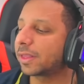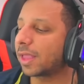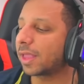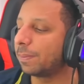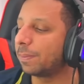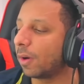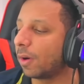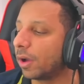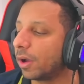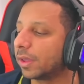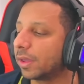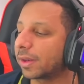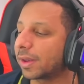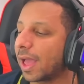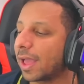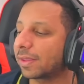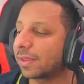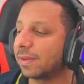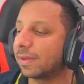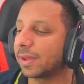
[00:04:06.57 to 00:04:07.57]
Boy,
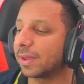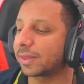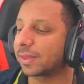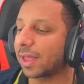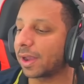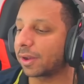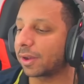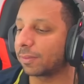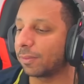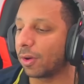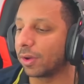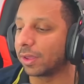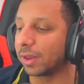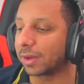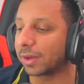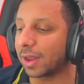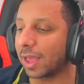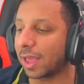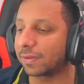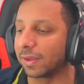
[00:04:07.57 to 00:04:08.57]
rachi mi está Boy,
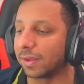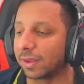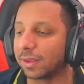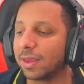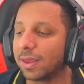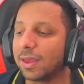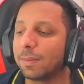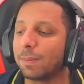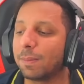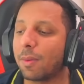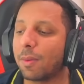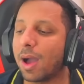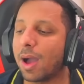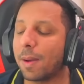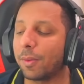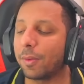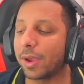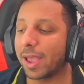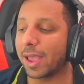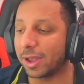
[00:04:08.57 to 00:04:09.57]
rachi Vamos a
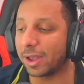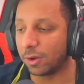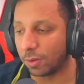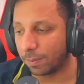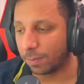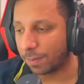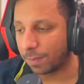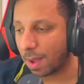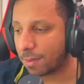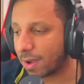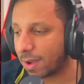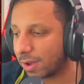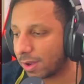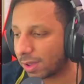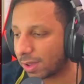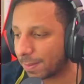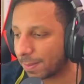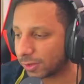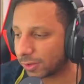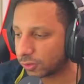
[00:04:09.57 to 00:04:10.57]
apoyarlo. Vamos a ver lo
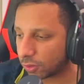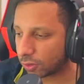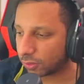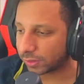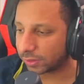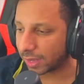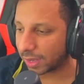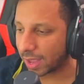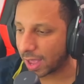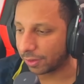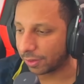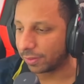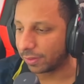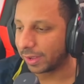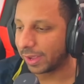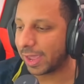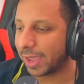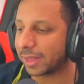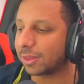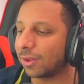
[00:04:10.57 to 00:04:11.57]
que pasó con Tejano.
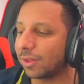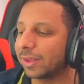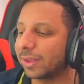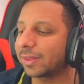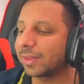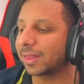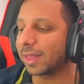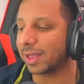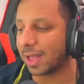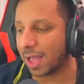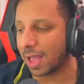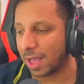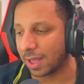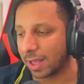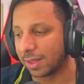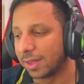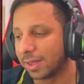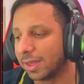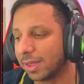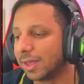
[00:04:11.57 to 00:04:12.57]
Esto lo dice
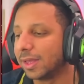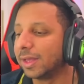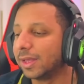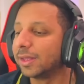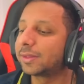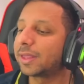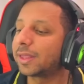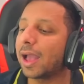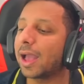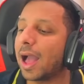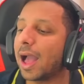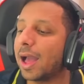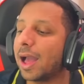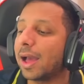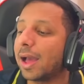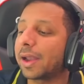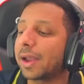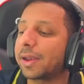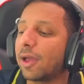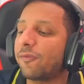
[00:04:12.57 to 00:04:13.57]
Tejan.
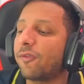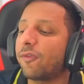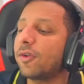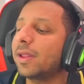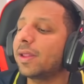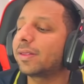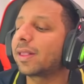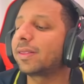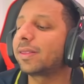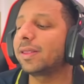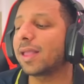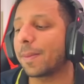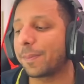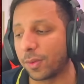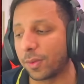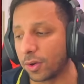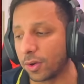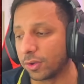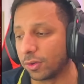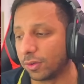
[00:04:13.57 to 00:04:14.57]
Tejan, Rafa necesita
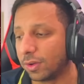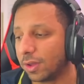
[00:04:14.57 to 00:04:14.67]
apoyo.